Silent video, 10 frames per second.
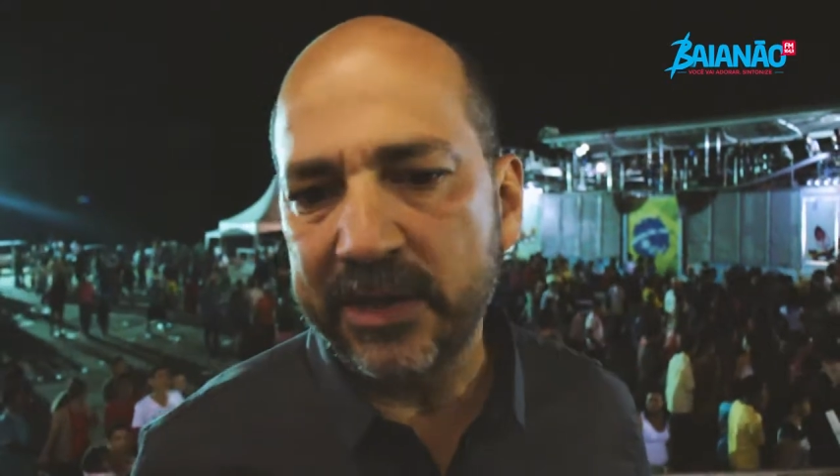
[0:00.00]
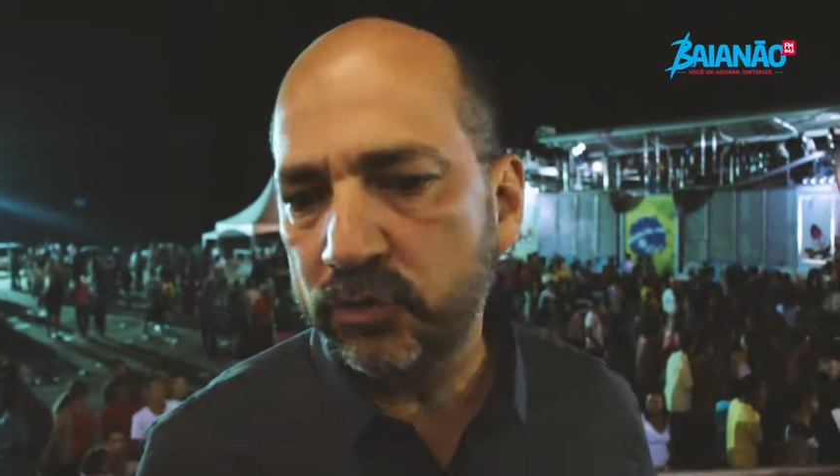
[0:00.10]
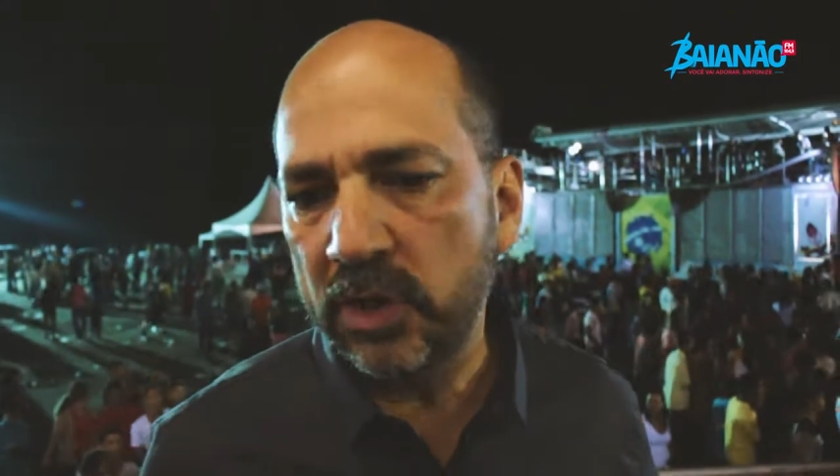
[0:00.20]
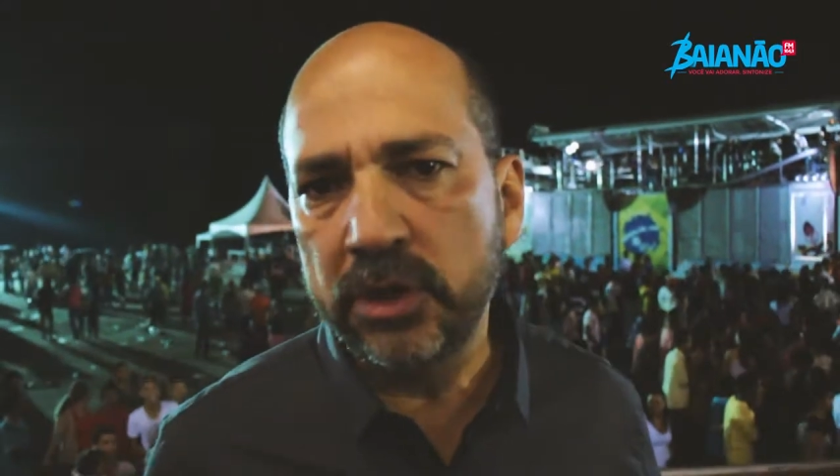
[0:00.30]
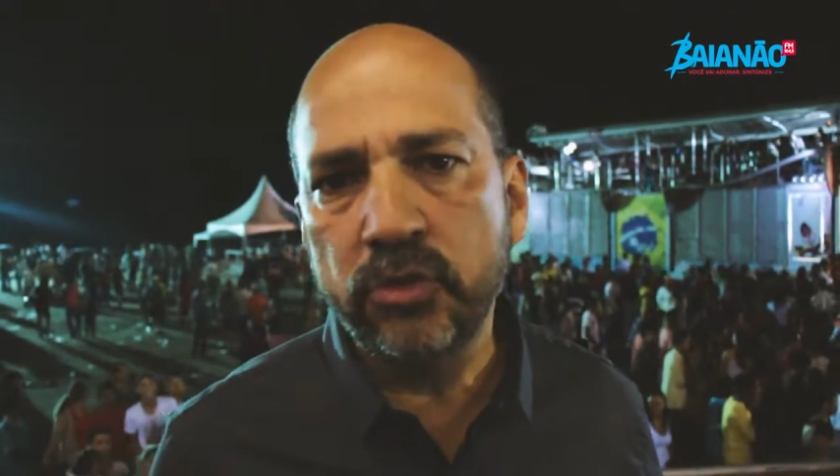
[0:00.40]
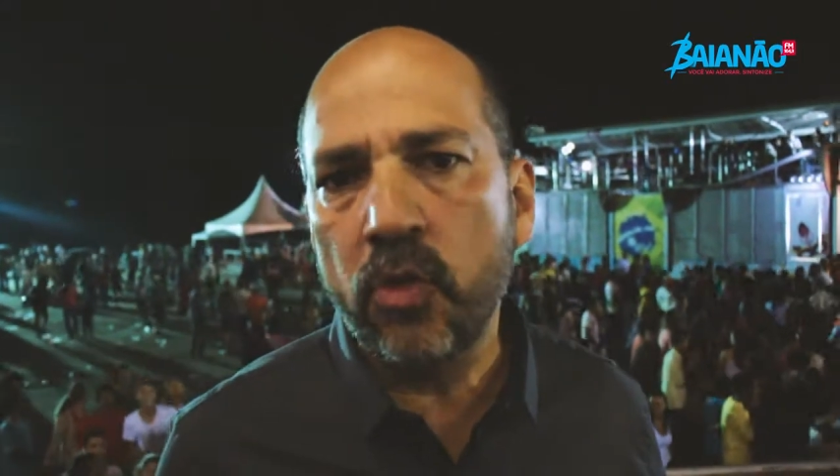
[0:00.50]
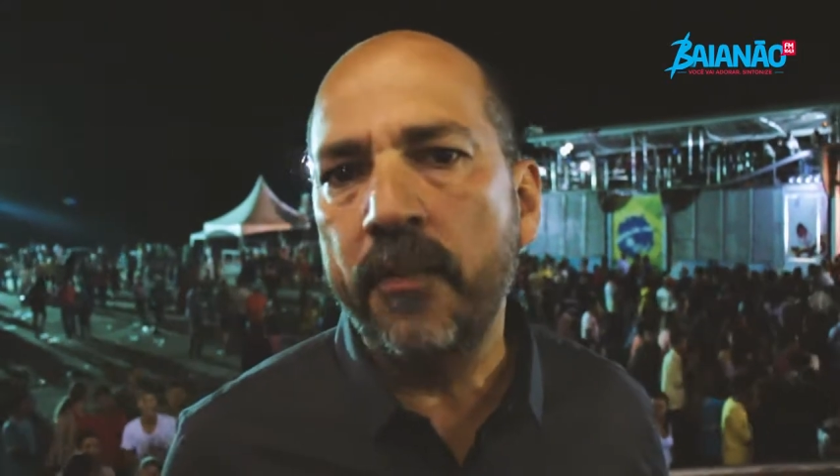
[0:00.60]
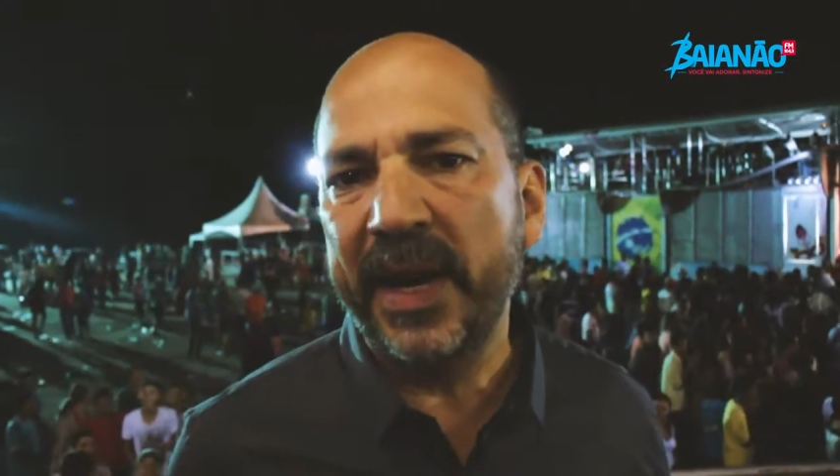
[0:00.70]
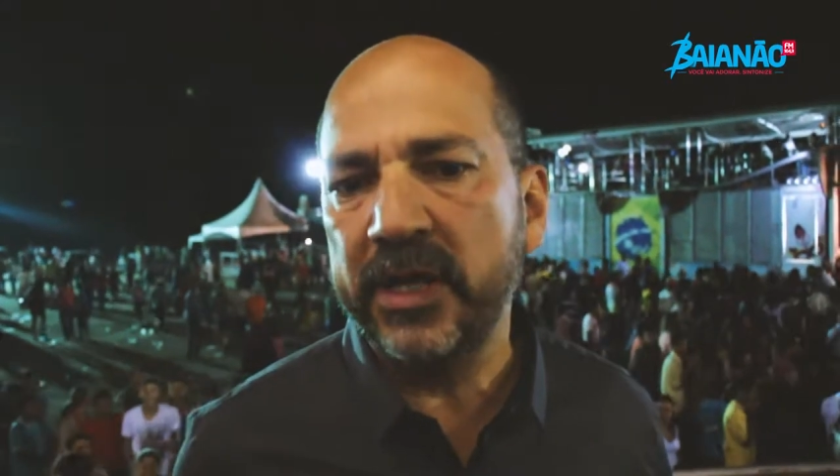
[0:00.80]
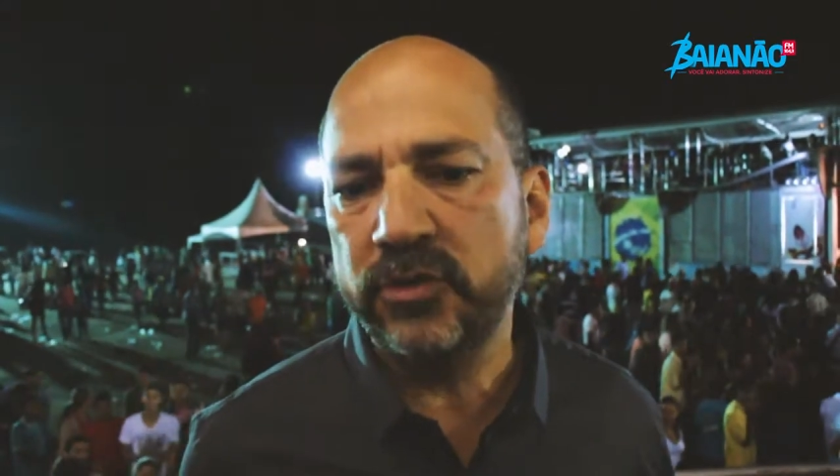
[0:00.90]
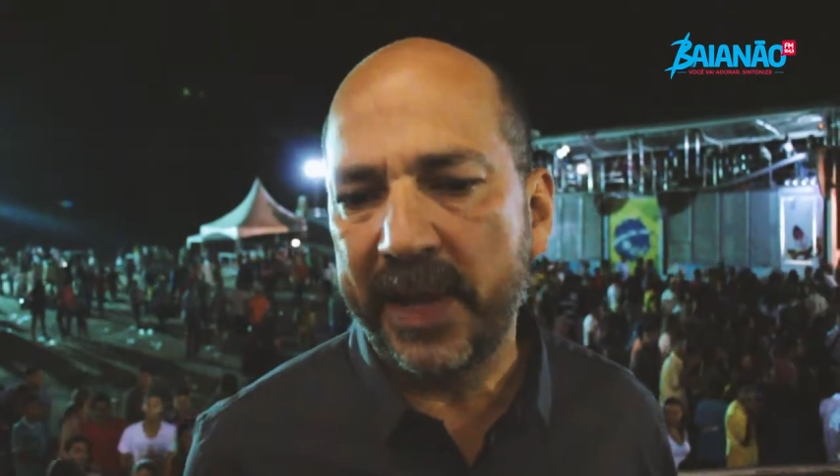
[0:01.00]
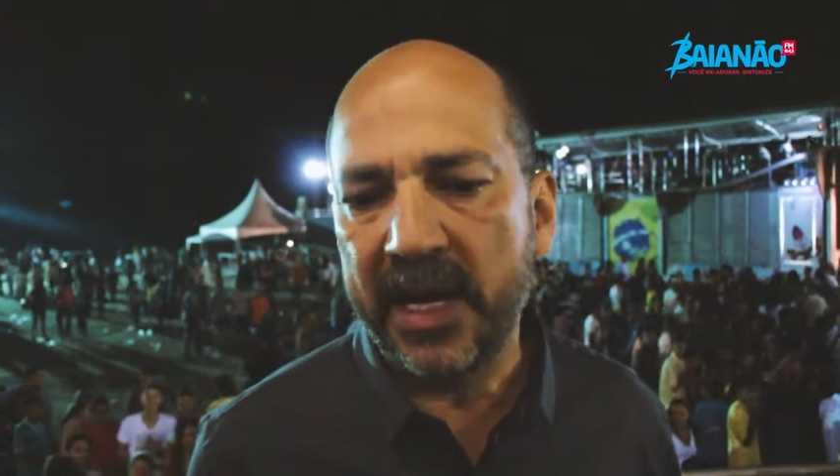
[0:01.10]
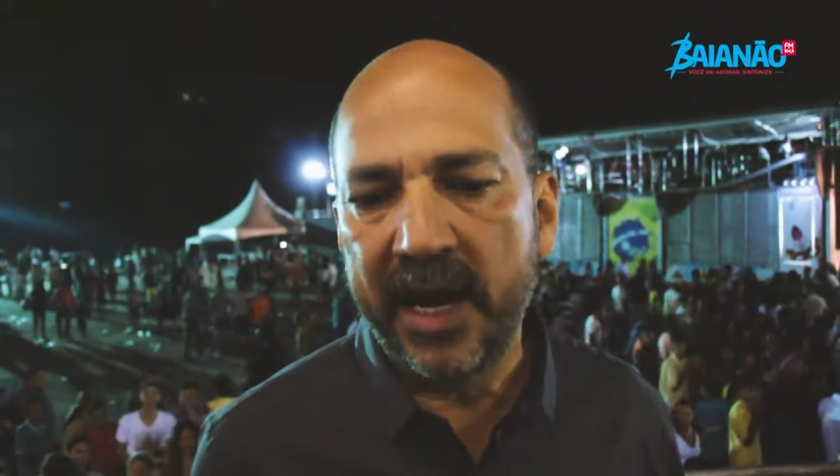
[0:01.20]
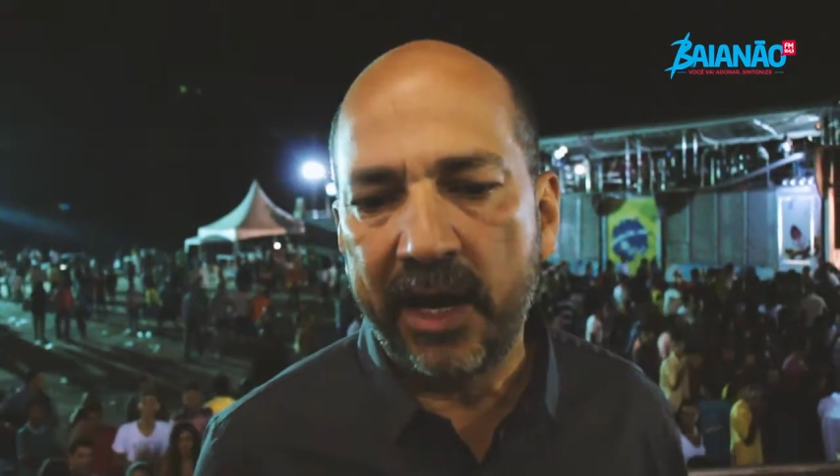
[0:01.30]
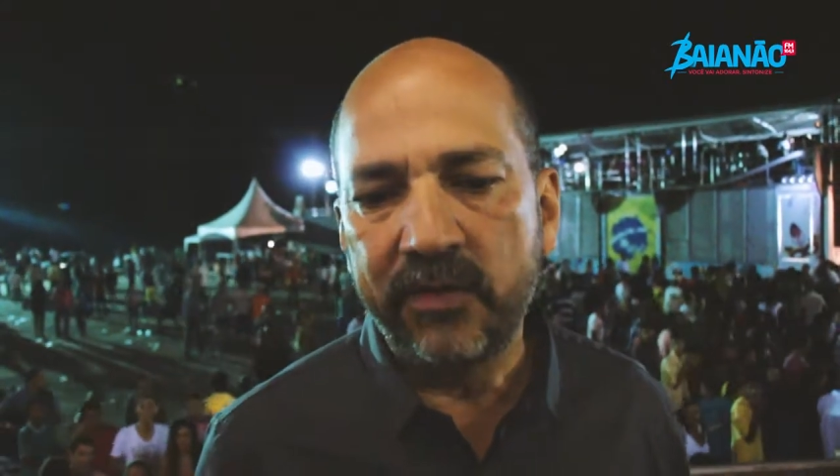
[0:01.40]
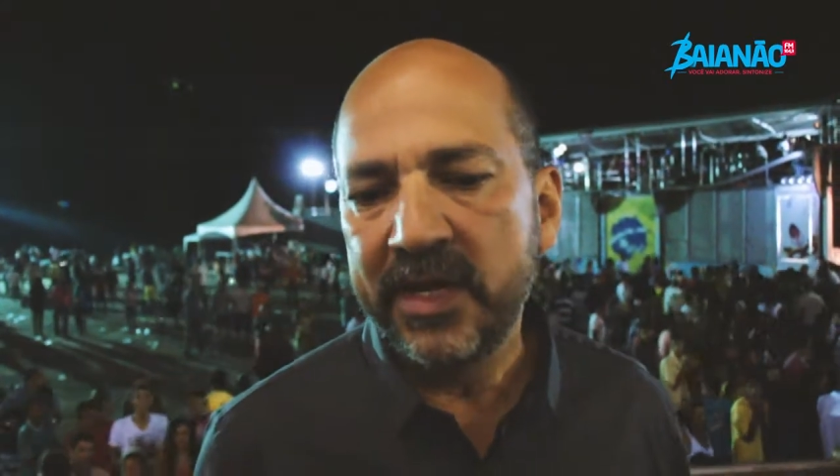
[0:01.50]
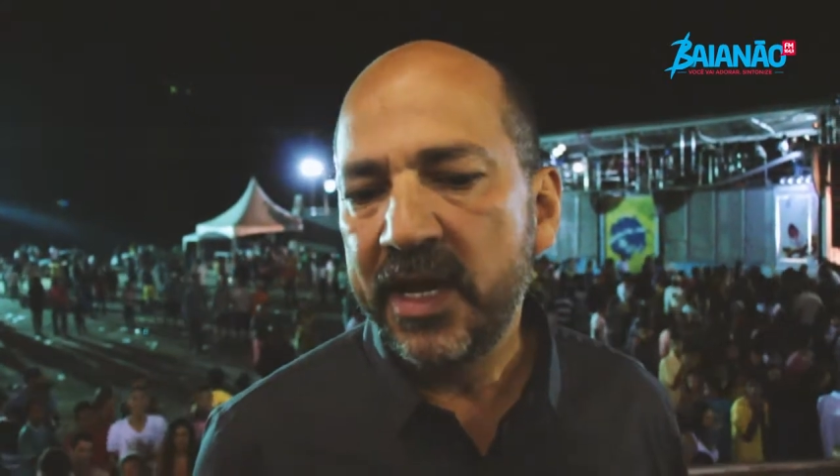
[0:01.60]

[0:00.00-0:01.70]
as coisas do Complexo Baianão.